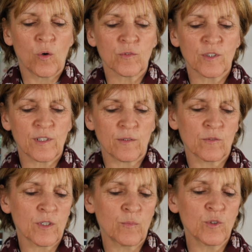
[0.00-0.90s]
Und,
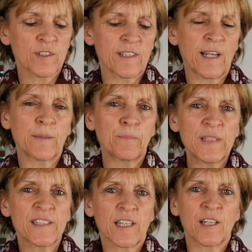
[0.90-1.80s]
und ihr müsst da ein
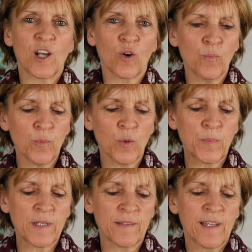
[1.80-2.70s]
bisschen
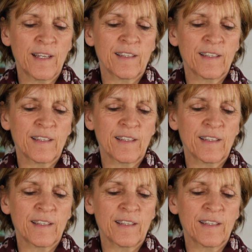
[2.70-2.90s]
herumprobieren,